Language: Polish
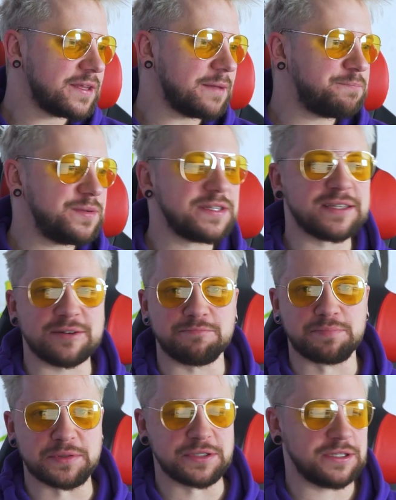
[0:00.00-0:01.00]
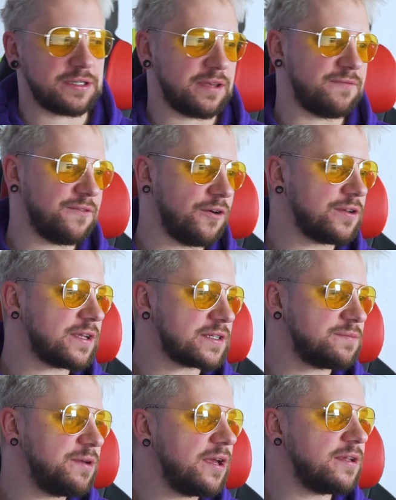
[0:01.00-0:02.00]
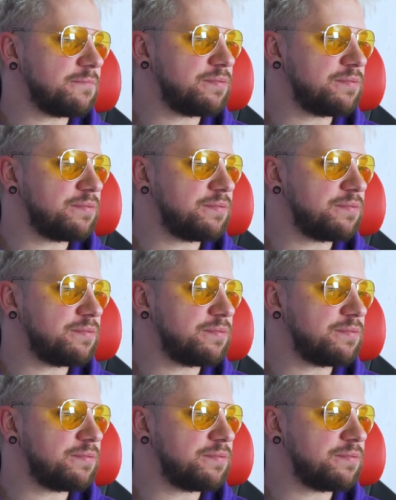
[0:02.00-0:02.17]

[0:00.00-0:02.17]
Te napisy są brzydkie. Wojtek, zmienię,